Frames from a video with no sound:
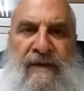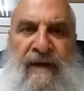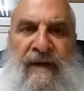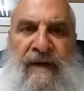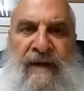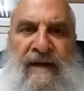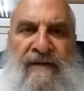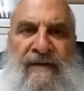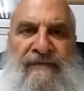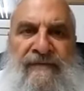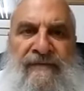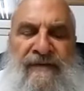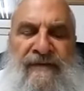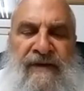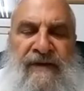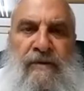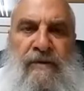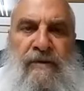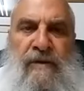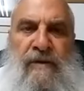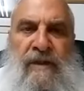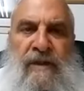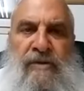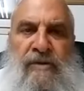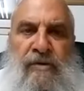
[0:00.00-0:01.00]
à la fin
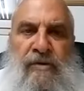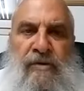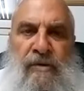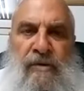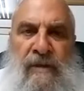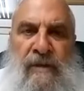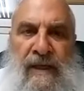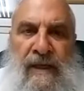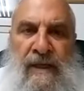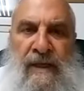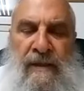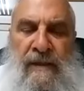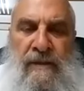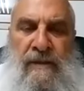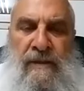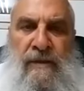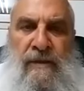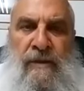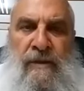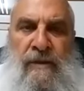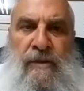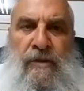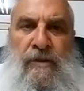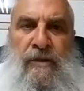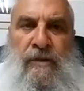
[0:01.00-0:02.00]
de la Torah
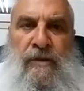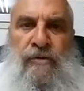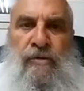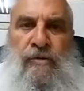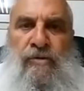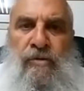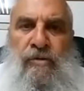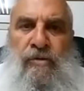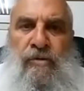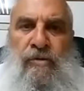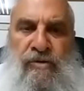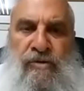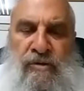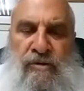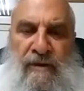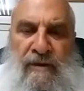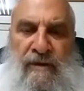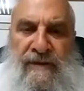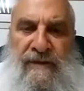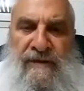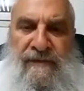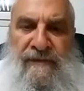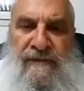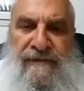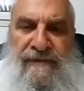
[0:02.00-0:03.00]
de tout ce que
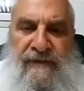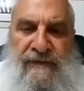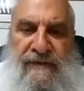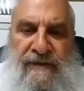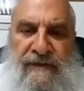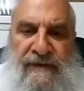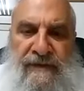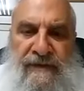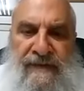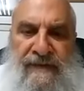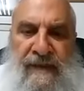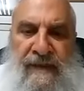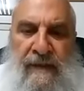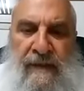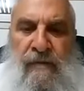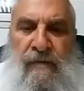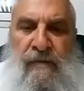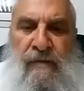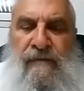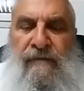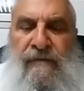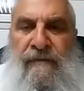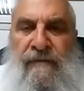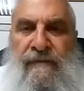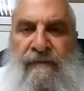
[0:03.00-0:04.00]
les enfants d'Israël
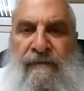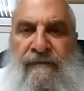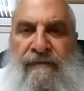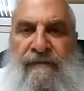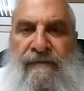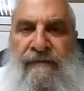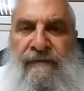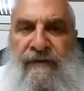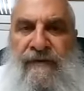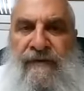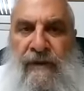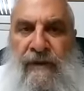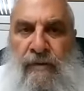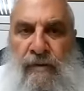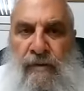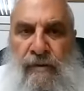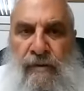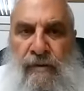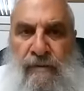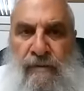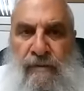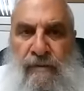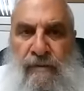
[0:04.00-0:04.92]
ont vécu.